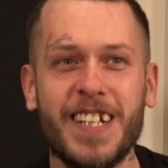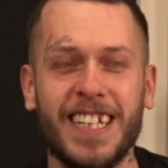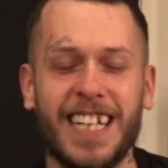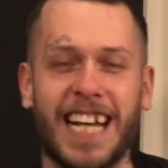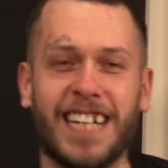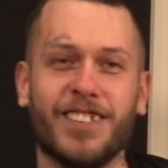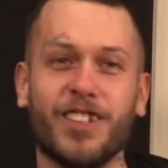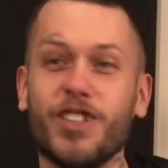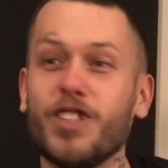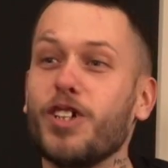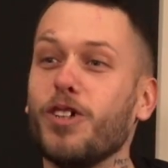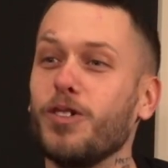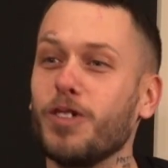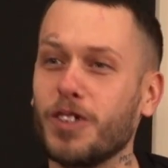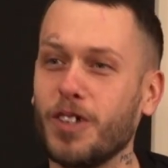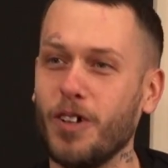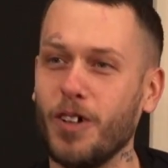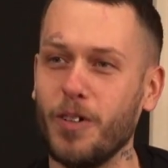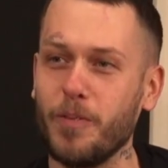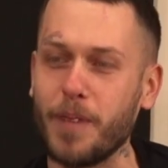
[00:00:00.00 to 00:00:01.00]
La seule chose
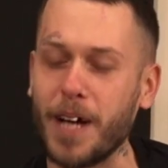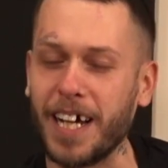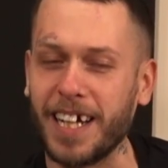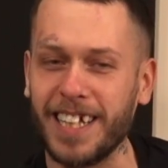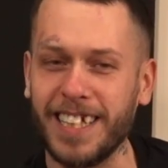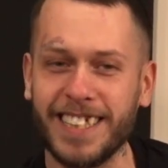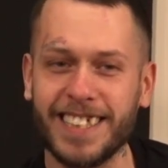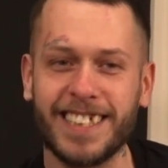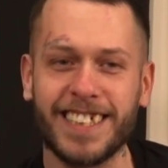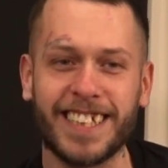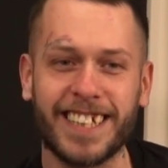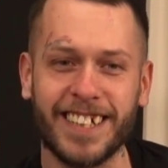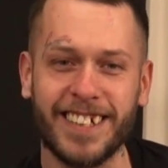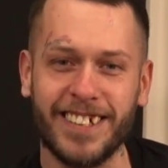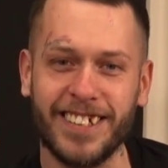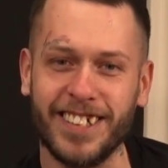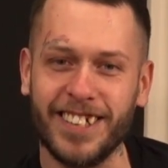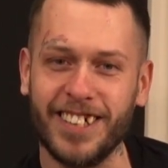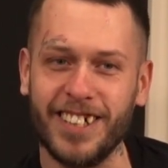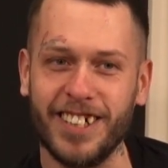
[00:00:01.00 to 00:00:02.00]
qu'on parlait, c'est que
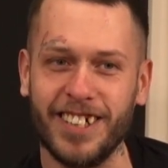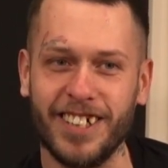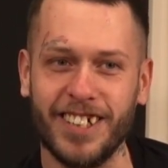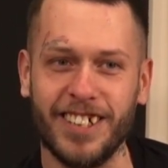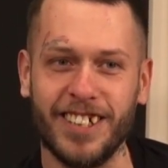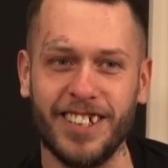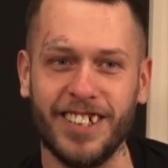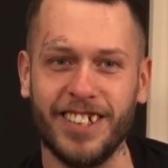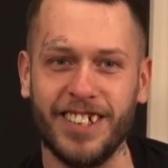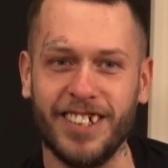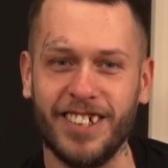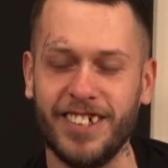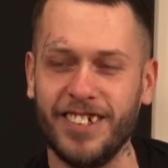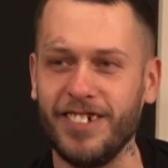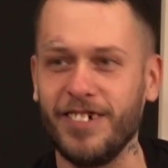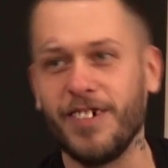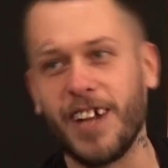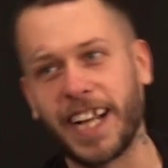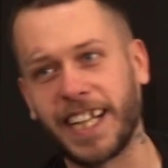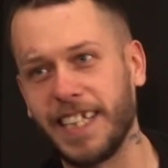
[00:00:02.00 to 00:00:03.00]
euh,
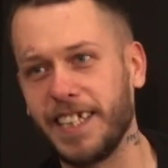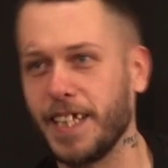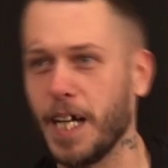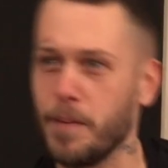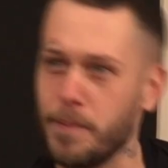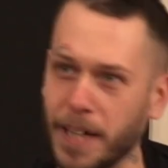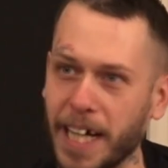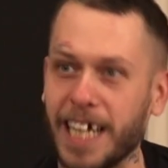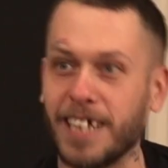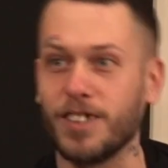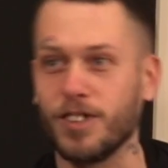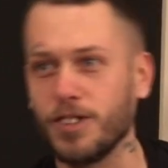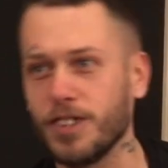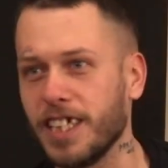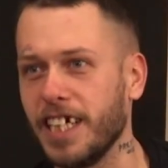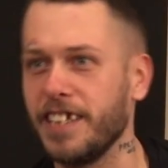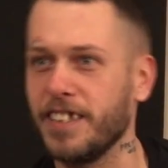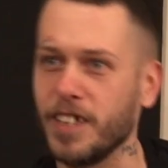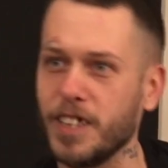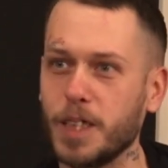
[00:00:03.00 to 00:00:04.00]
avec les températures,
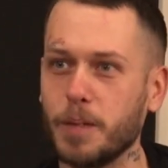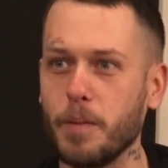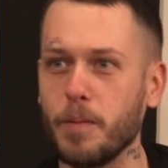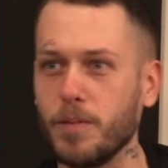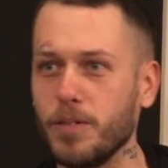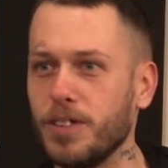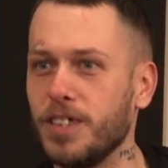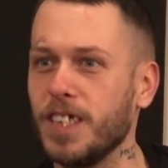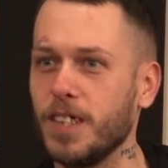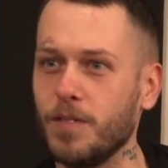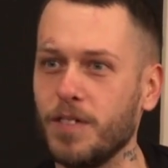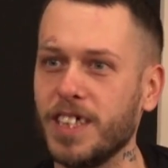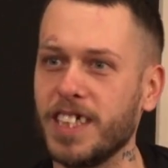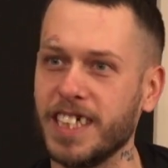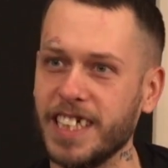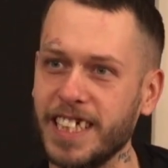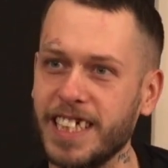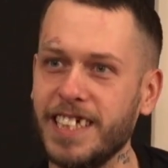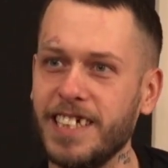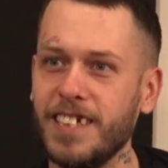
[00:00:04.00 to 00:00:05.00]
ça a été un petit peu plus
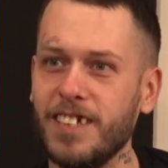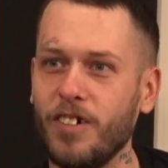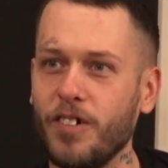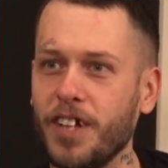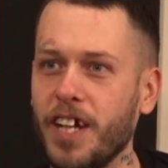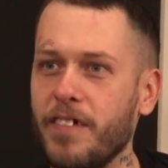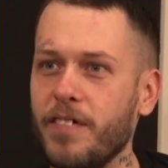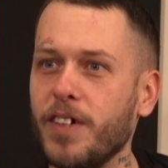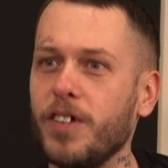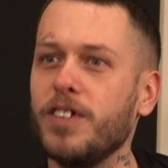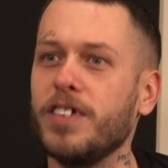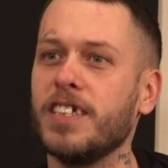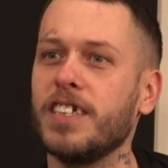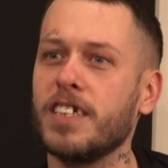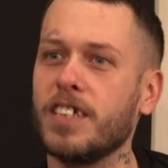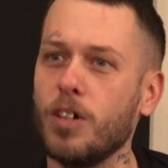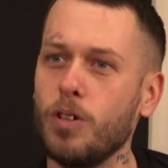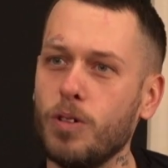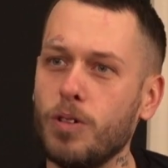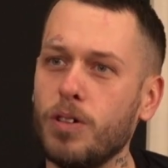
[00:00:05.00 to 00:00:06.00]
difficile. On avait une
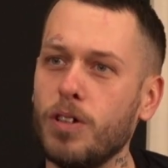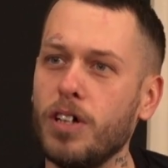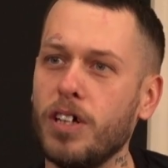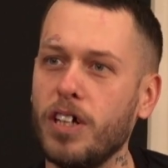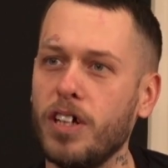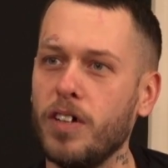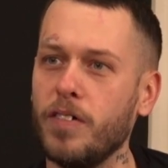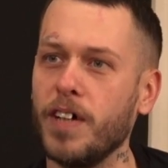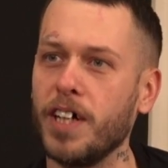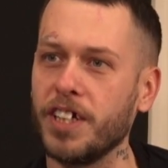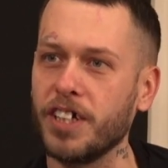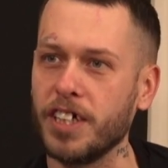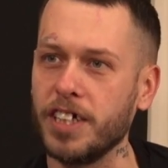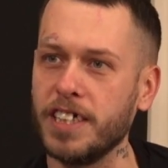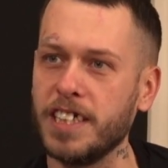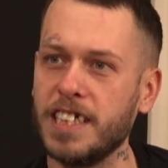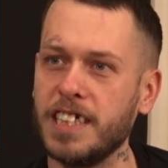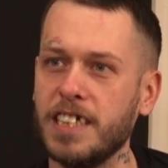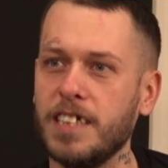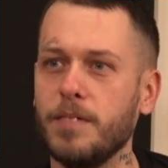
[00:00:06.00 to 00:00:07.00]
disco euh, le
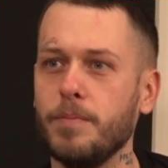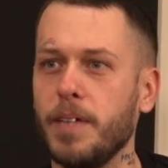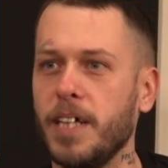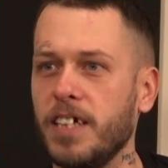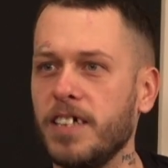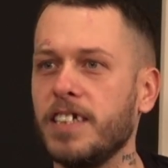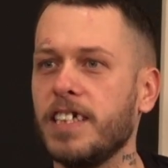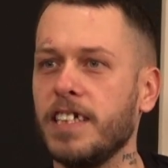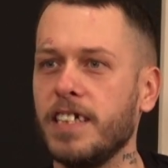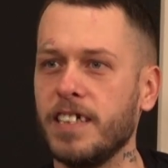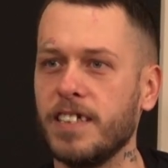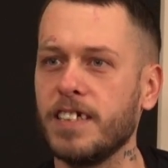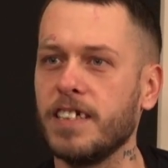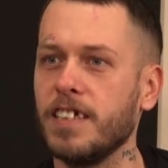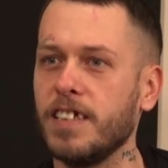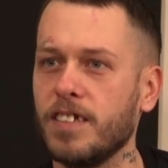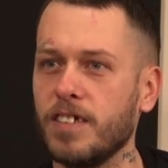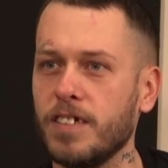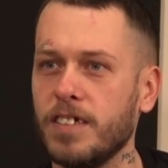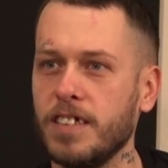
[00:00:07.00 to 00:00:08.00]
vendredi, mais là,
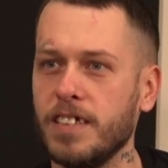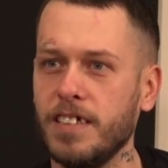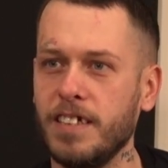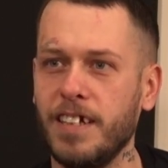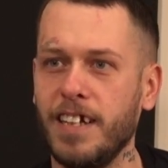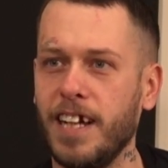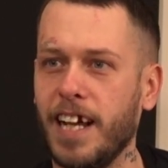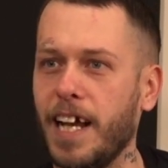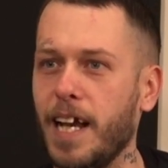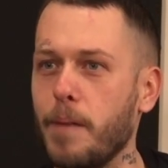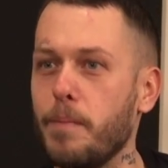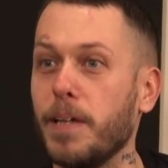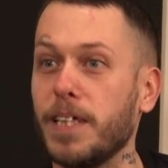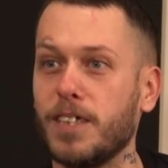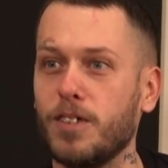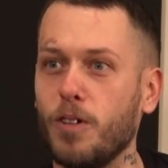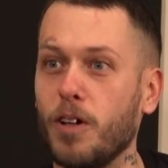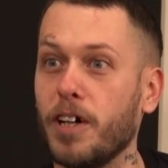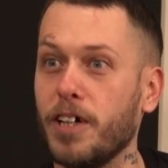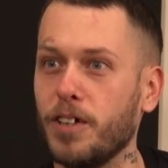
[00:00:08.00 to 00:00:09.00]
la, la
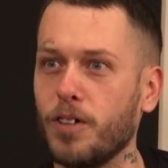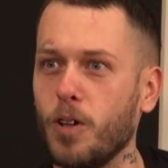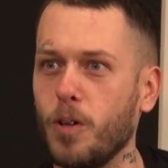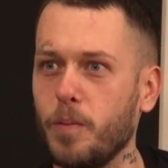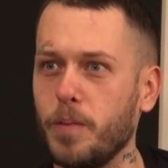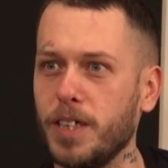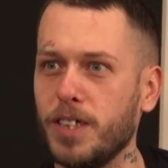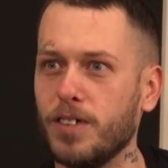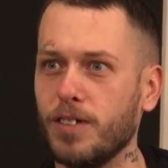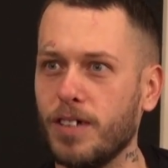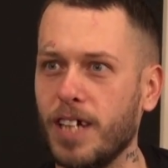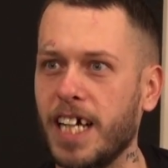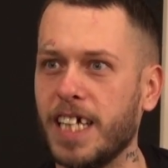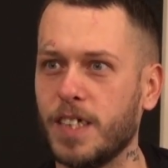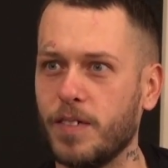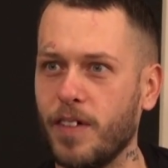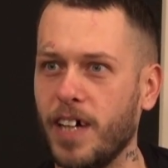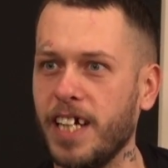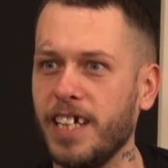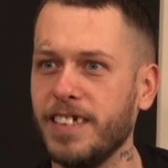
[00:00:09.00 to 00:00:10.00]
patinoire est tombée sur
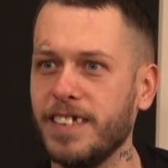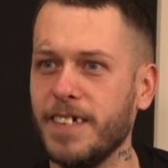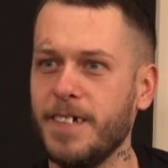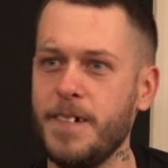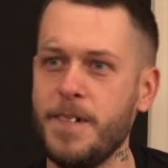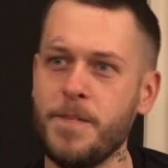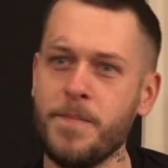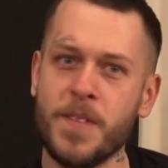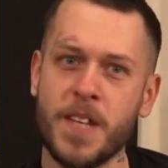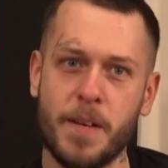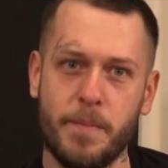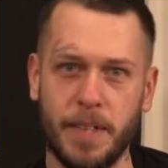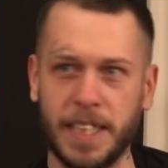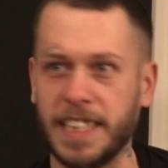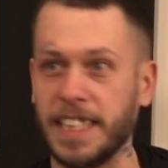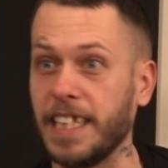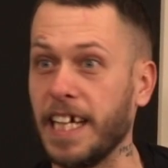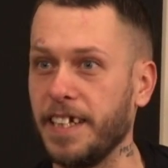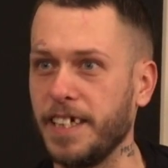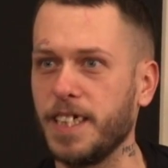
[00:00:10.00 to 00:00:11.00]
l'asphalte. Mais
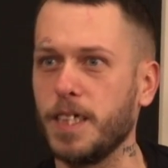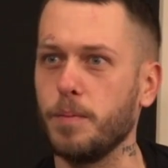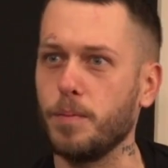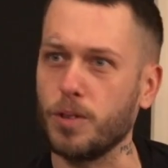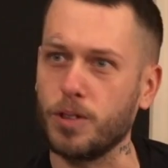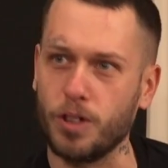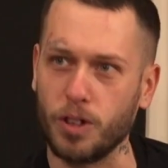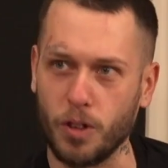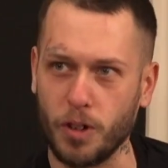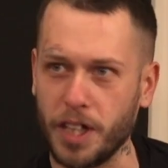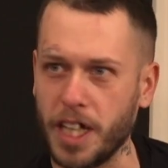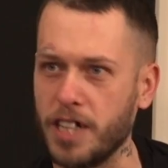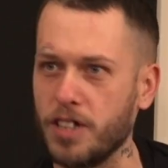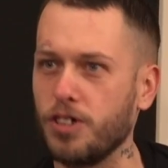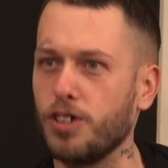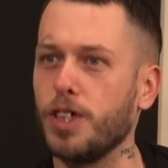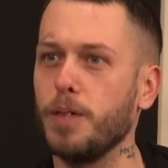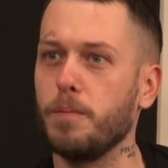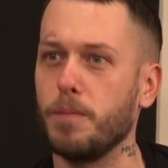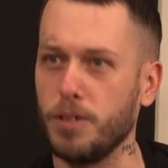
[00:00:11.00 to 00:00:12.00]
cette année, c'est pour ça qu'on a
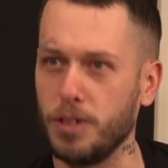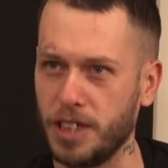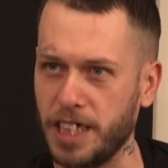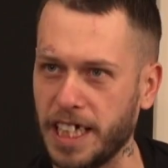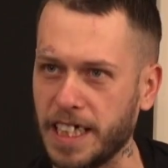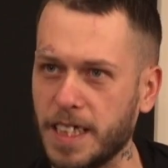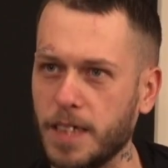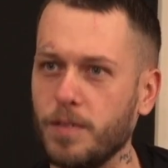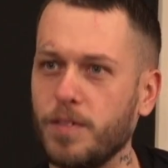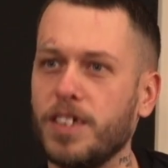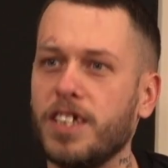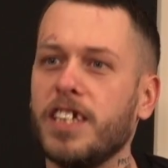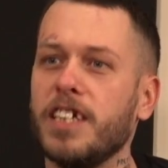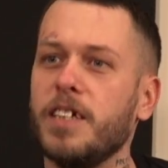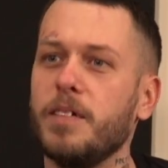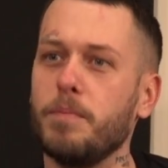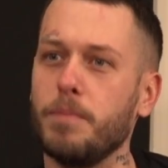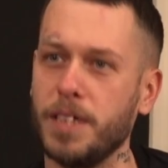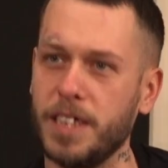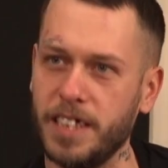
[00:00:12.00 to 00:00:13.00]
ajouté plus
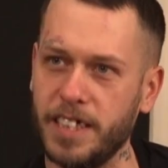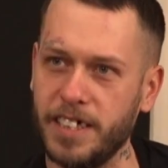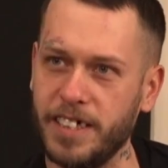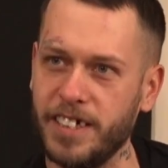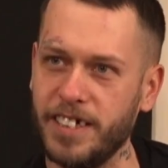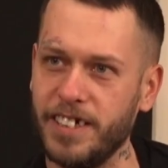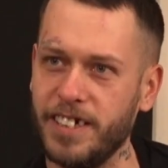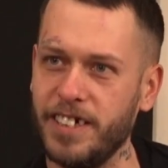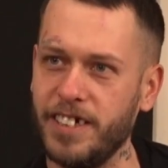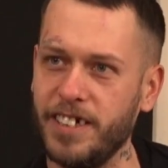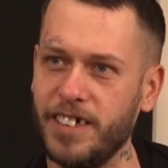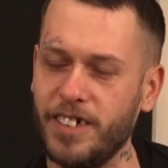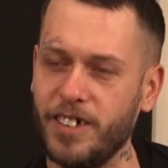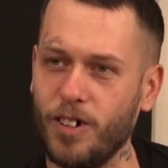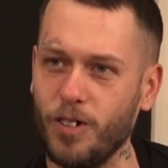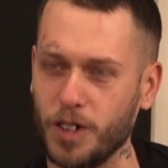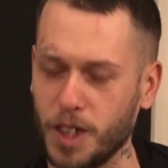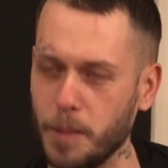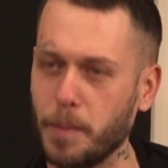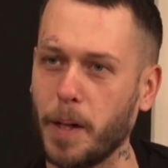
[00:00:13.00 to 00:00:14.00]
d'activités, puis euh,
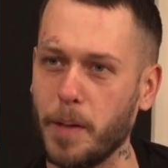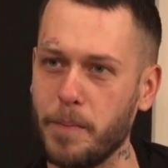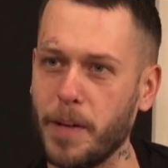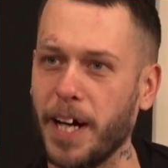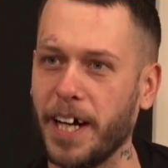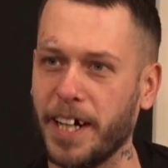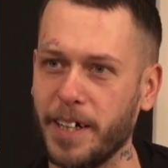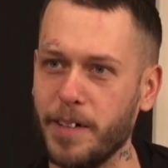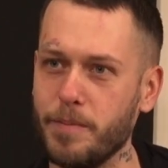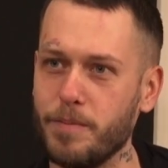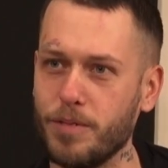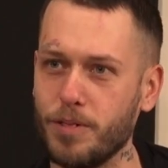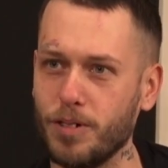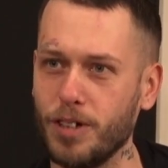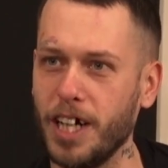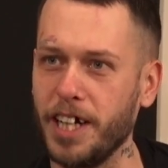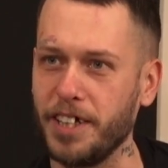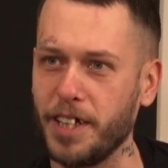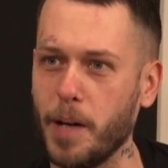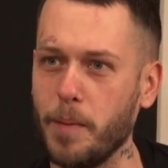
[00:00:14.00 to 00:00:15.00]
on s'est préparé pour
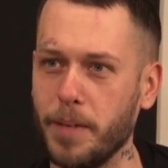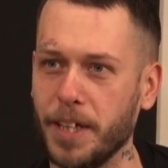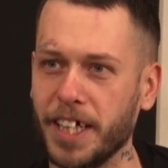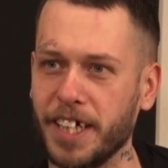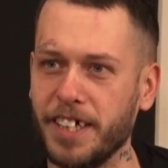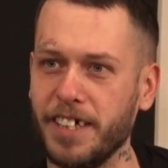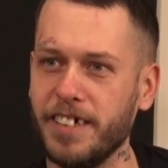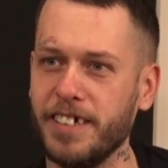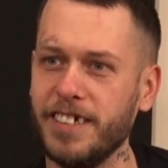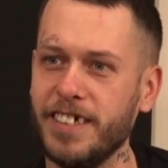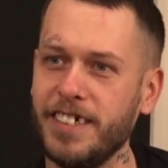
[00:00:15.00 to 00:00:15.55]
l'intempérie.